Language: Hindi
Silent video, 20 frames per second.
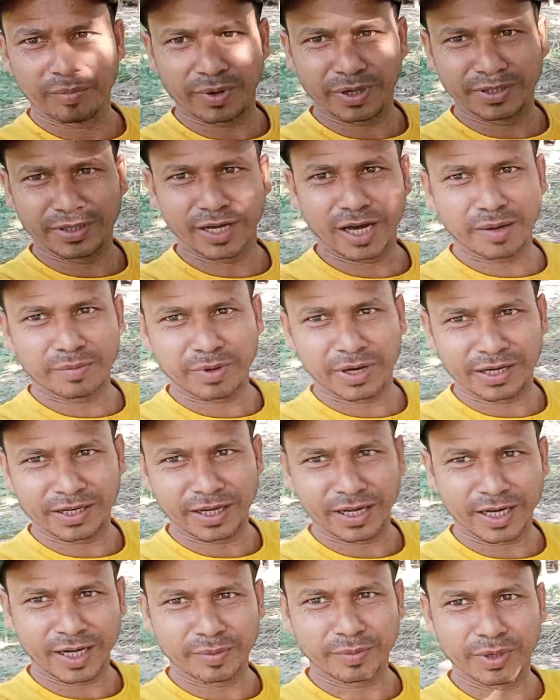पंजाब
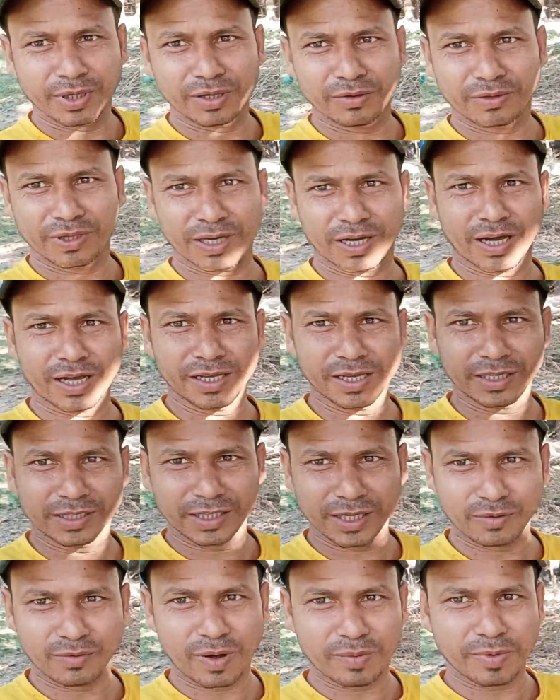हरियाणा में दिखाया
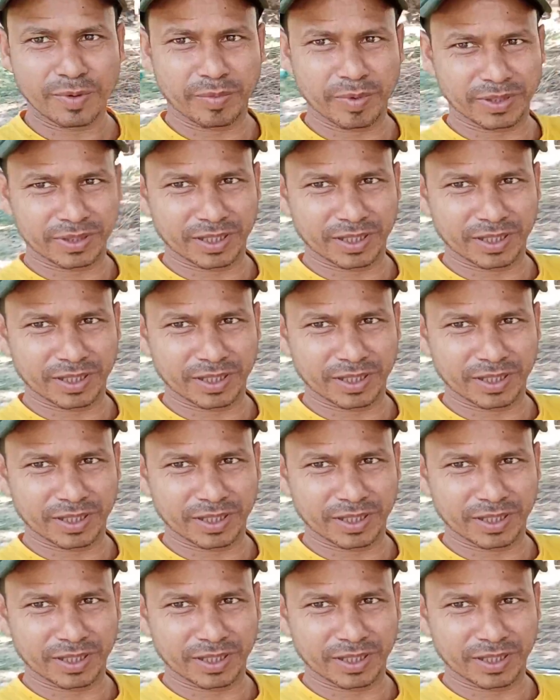जाता है वहाँ पर